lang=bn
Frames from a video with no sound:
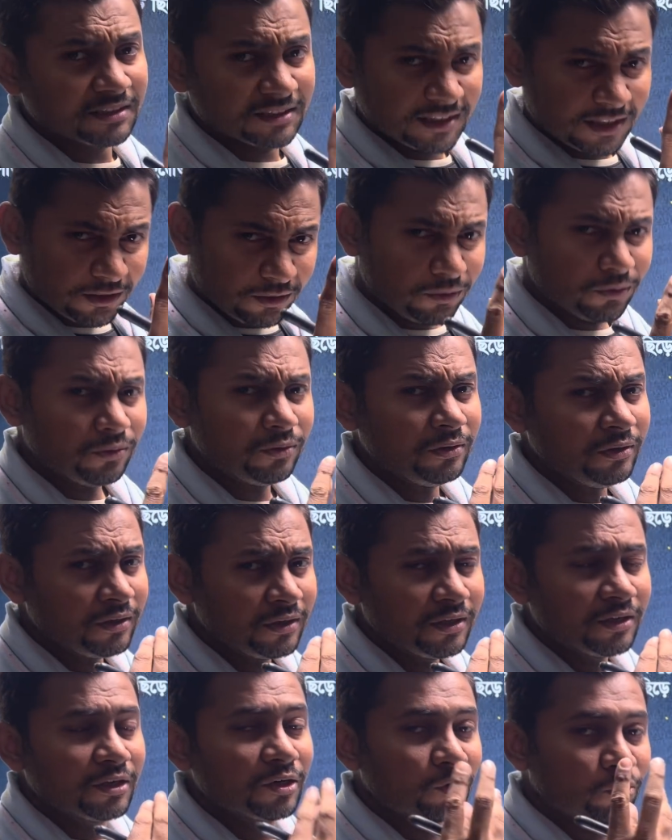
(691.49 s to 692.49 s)
যেন
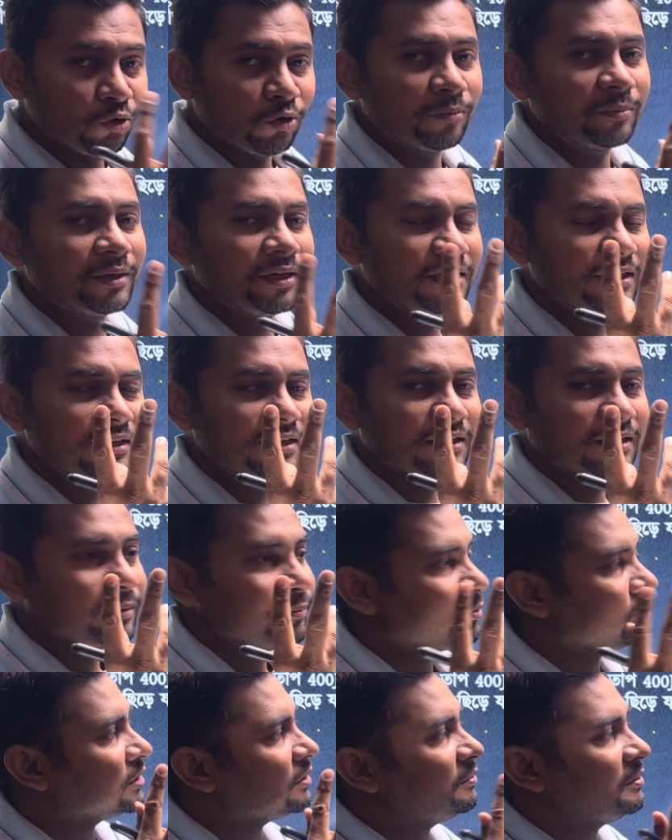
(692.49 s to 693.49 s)
কমে
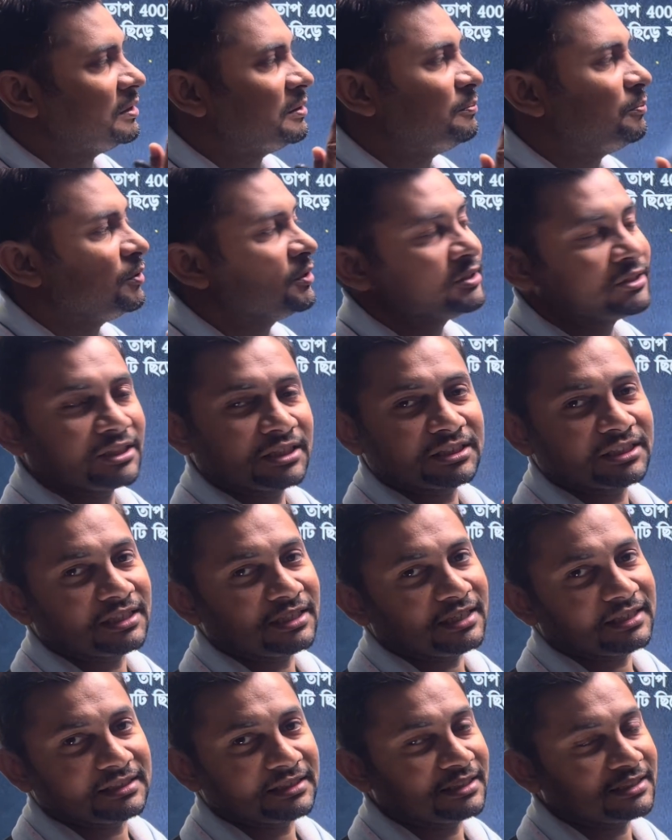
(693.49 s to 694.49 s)
মোটামুটি পঞ্চাশের
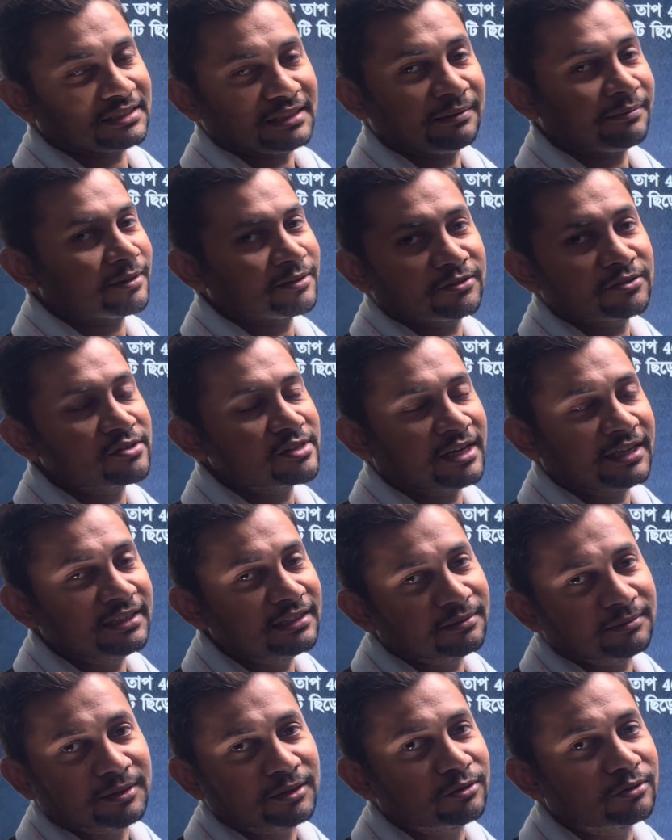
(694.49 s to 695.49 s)
কাছাকাছি আমরা তো চাই
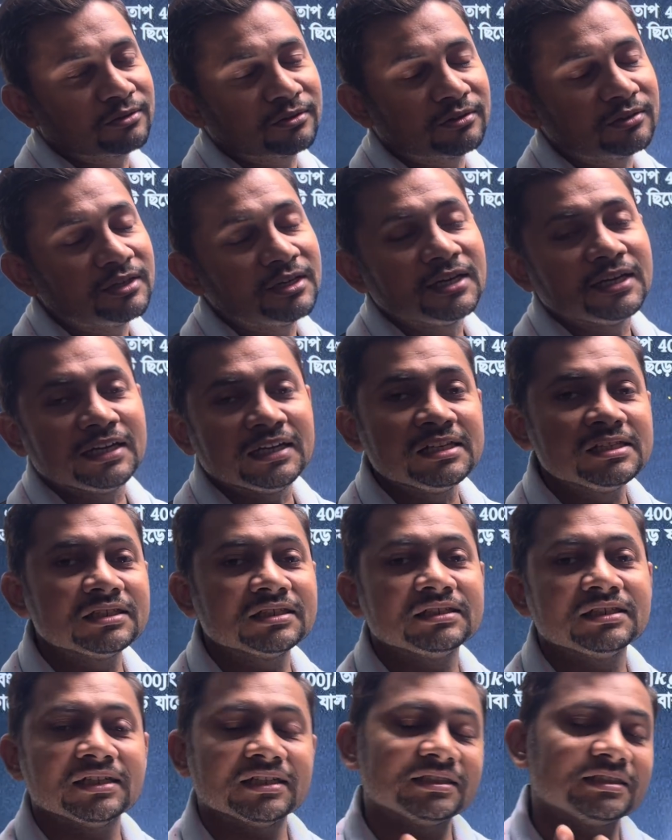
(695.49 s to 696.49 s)
না বা কোনো
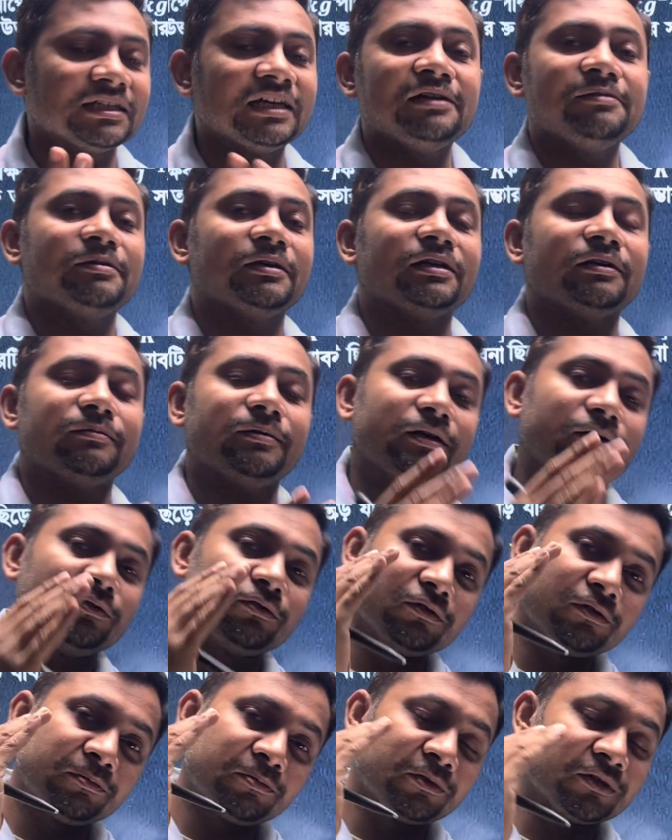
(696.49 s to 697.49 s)
ইঞ্জিনিয়ার চাইবে না বা
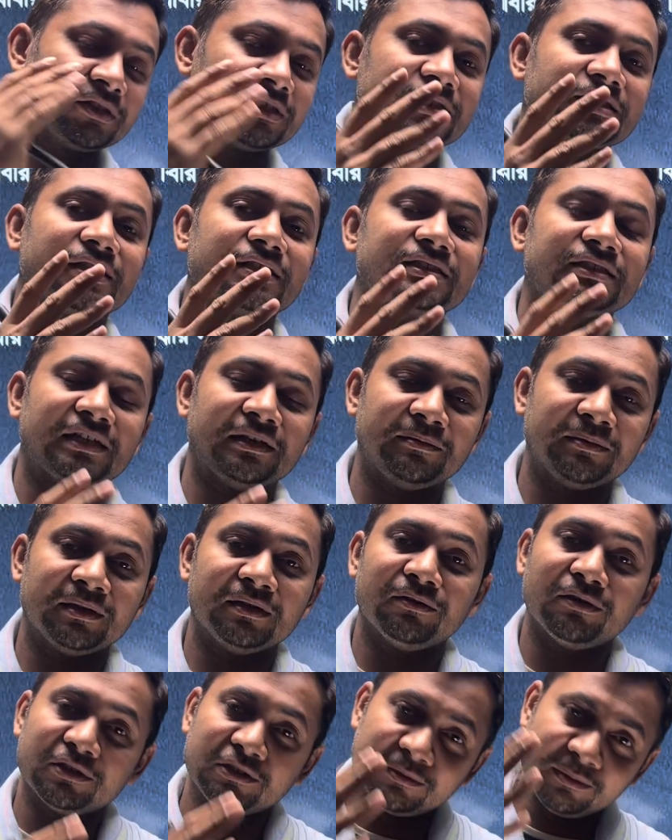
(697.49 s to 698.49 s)
কোনো প্রতিষ্ঠান চাইবে
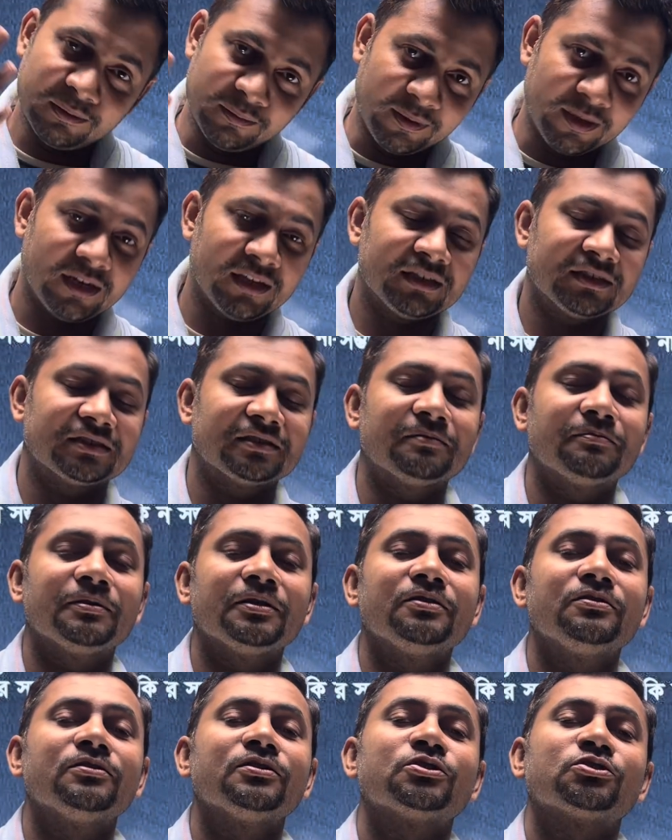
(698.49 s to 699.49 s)
না অথবা বাংলাদেশের
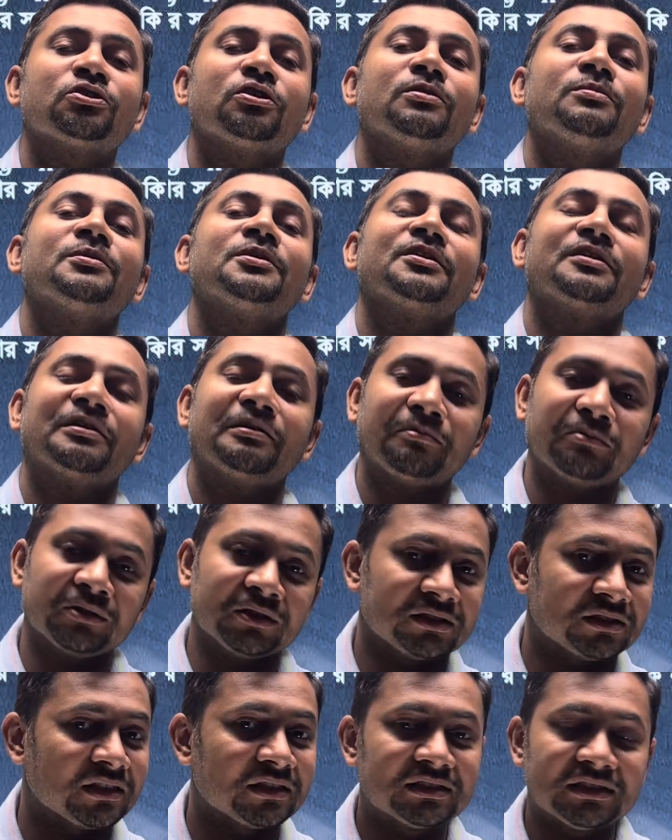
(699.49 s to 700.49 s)
বিদ্যুৎ সরবরাহের
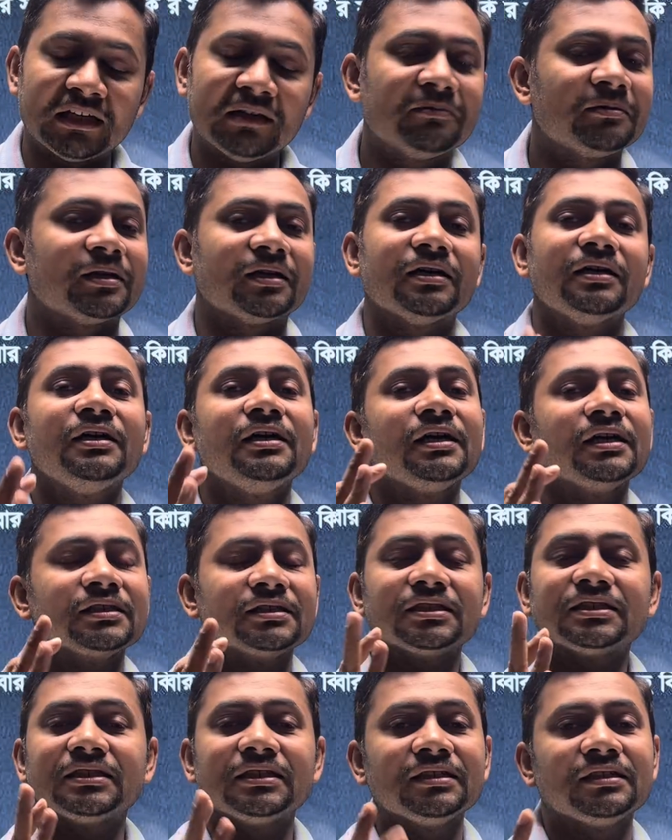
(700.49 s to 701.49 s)
প্রতিষ্ঠান চাইবে না
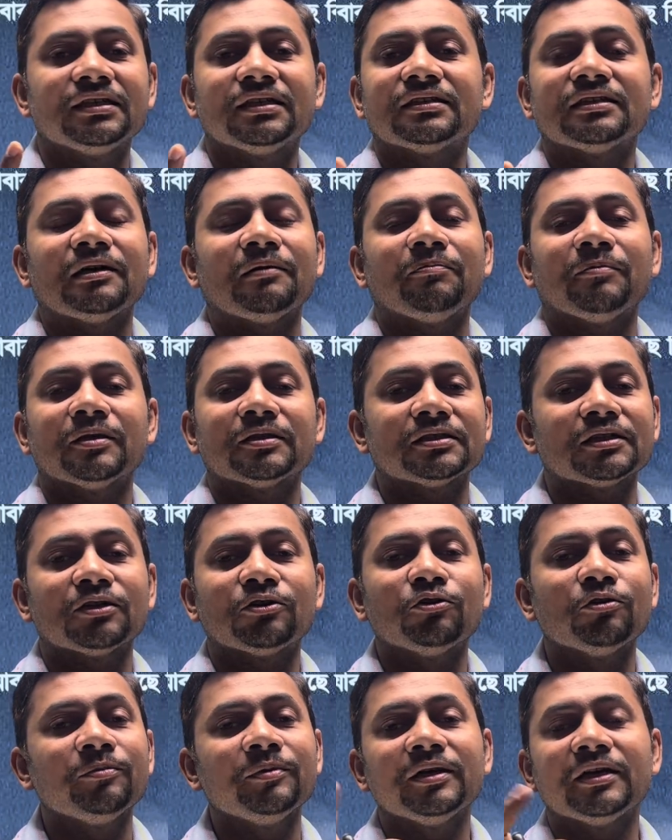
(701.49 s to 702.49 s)
যে শীতে তাপমাত্রা
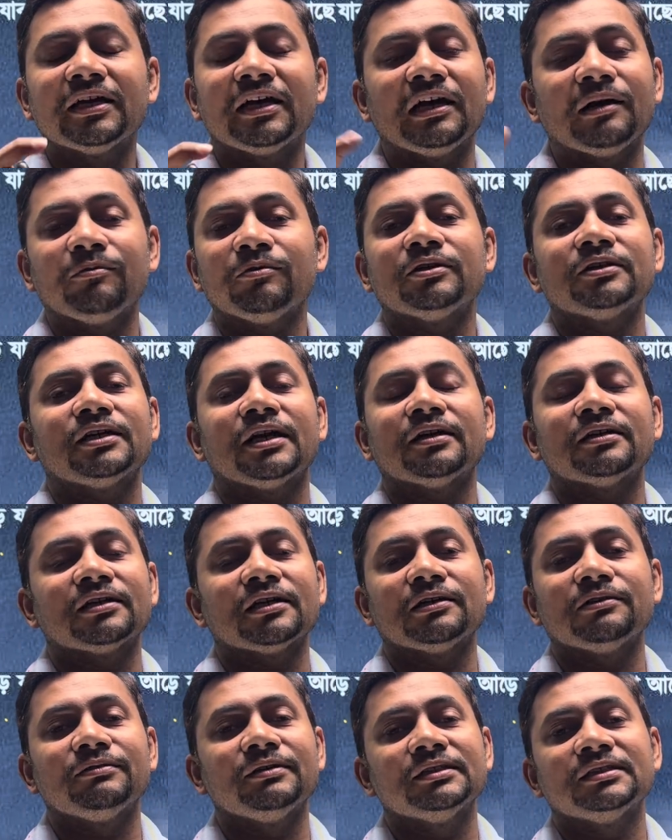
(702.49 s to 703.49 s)
কমে গিয়ে এমন
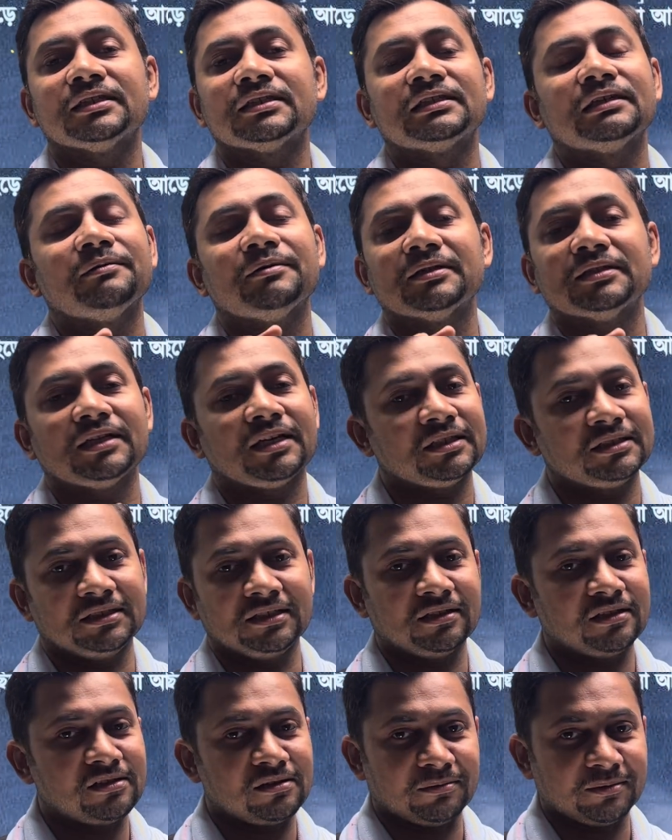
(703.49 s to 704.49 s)
টানটান হয়ে যায় যে আমার তার
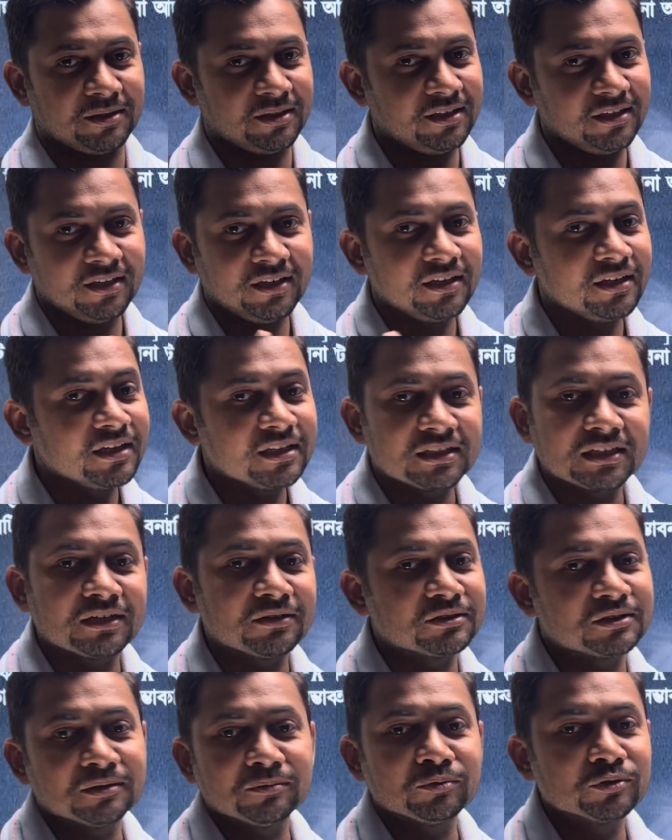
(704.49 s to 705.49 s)
ছিঁড়ে যাবে সেটা
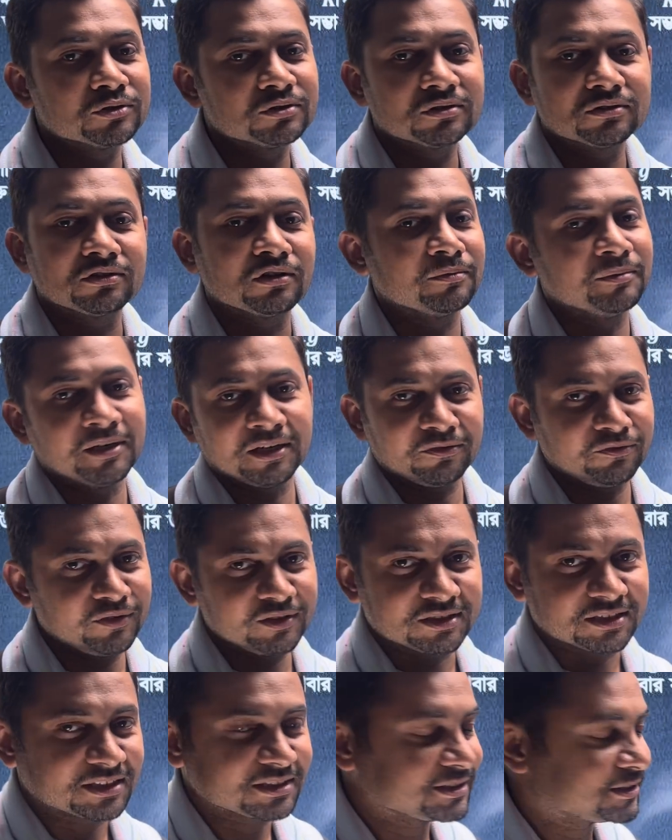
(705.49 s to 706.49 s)
হচ্ছে বস্তু ধর্ম এটা
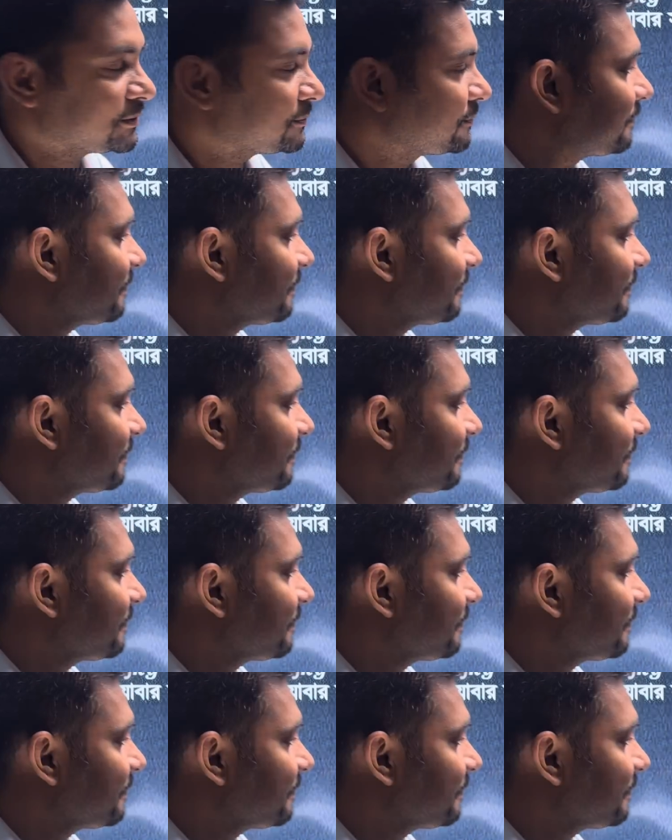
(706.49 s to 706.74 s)
ফিজিক্স